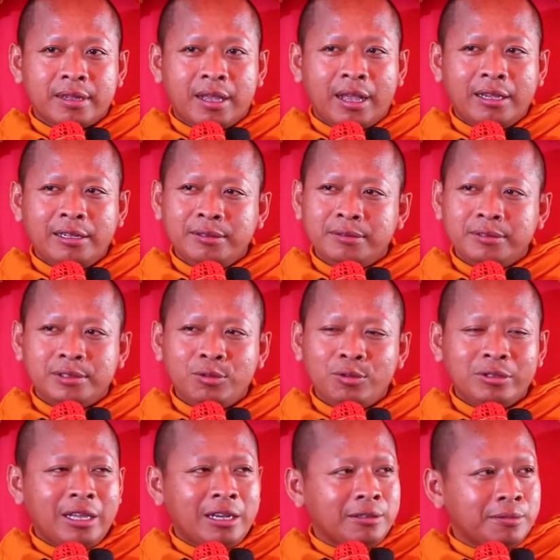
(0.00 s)
hãy xua
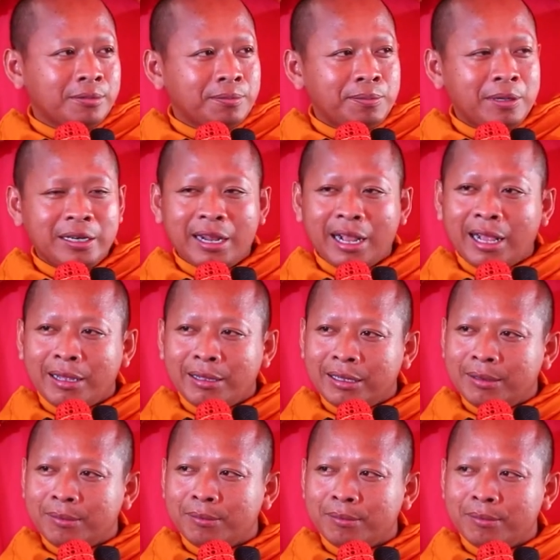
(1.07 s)
từ vì
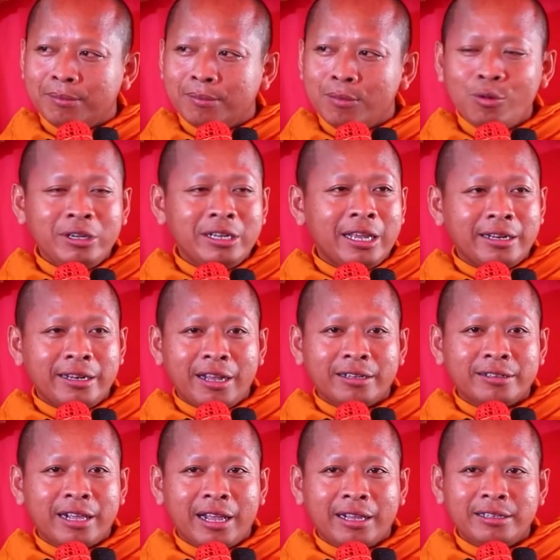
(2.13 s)
na mũi để
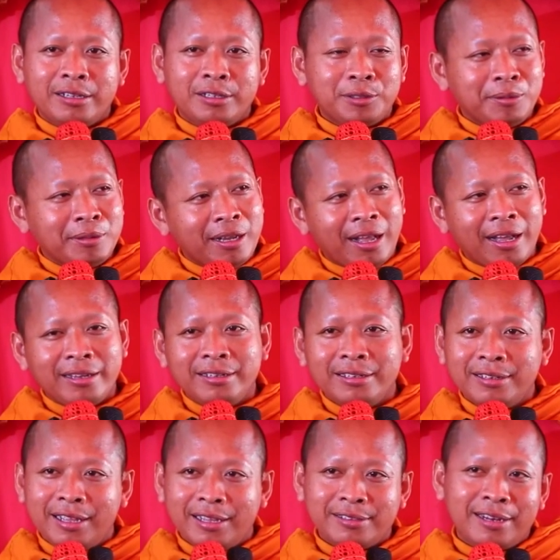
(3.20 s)
đăng thà dừng thôi hãy nước
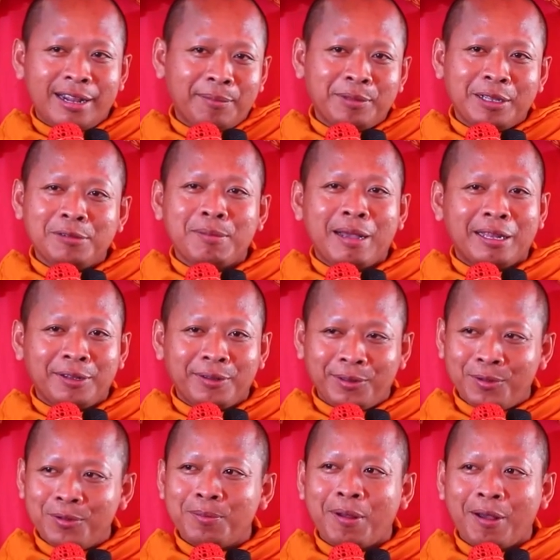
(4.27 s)
nẹt slap từ ban từ
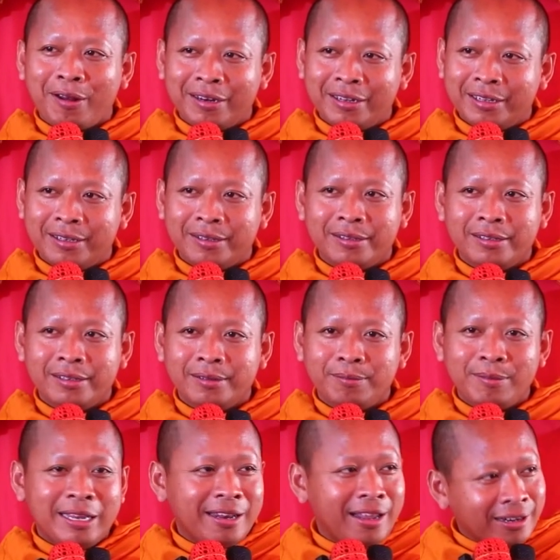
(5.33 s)
tu phò này
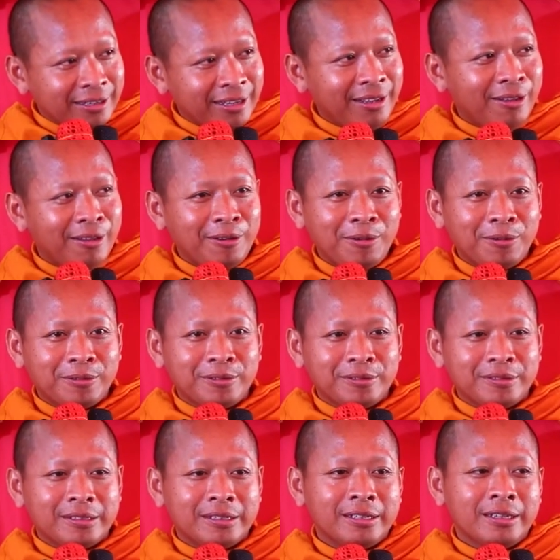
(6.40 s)
biển đắng đấy ao lục
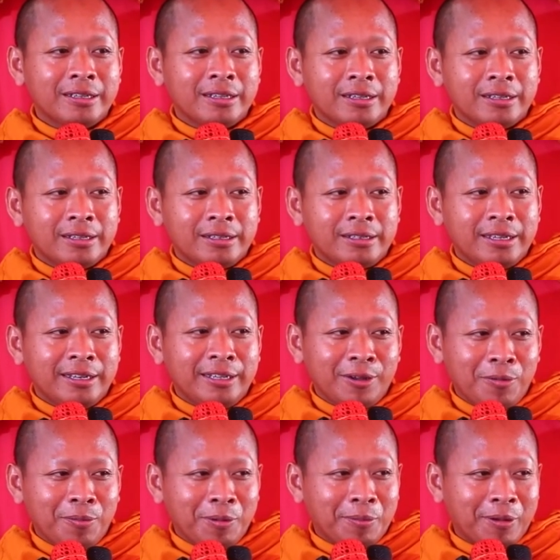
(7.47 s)
nhận
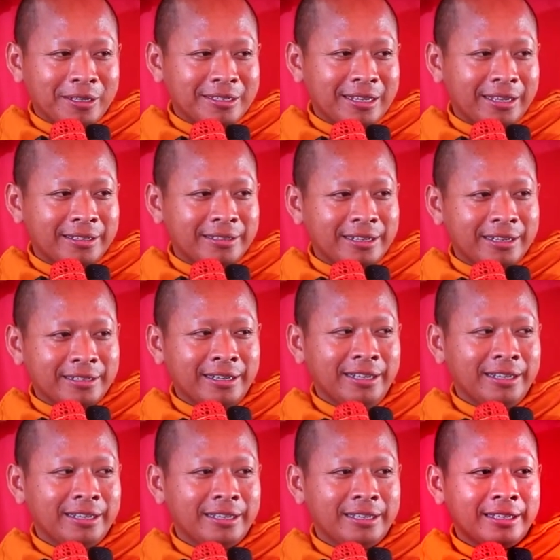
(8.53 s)
nhiều một bò sản đắng đấy
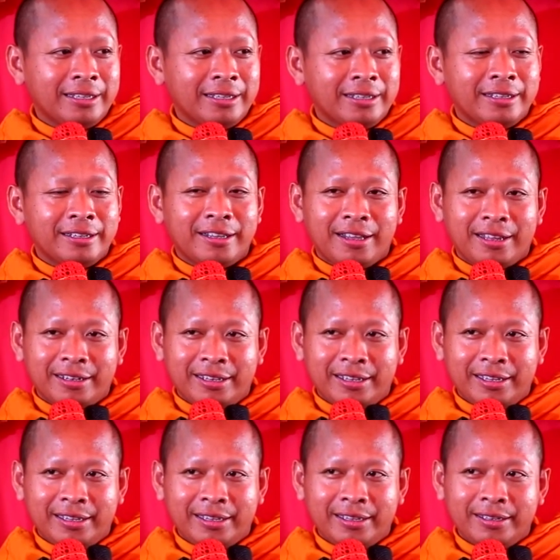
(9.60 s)
à
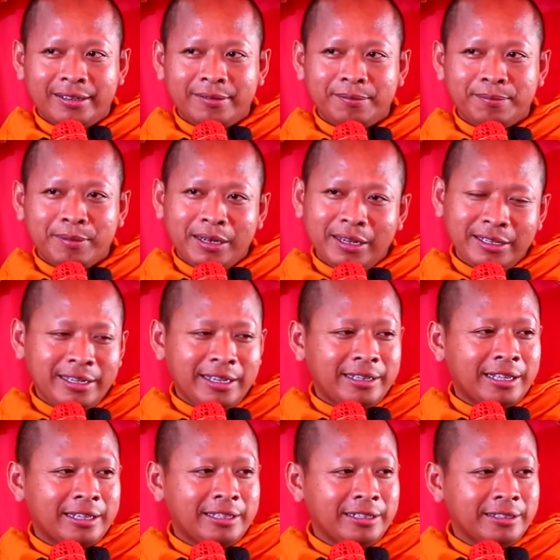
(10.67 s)
thì bắt đấy chạy
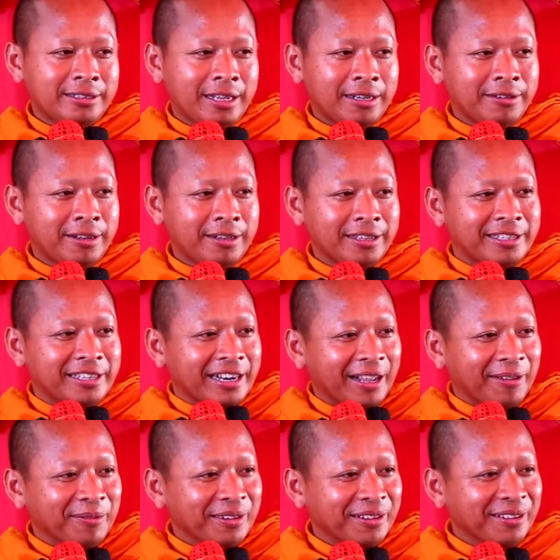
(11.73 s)
từ từ từ rồi để
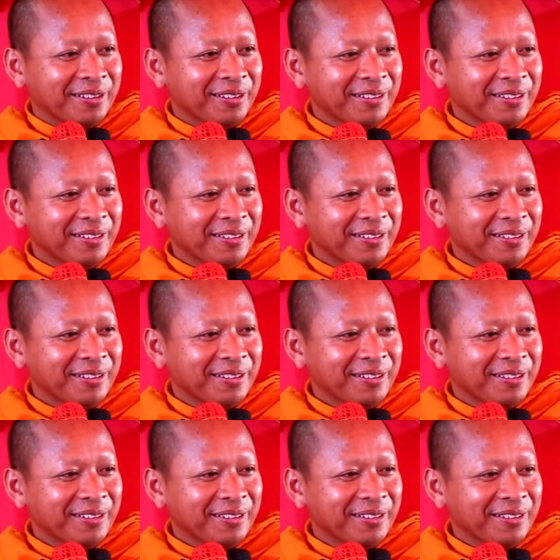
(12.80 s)
làm nữa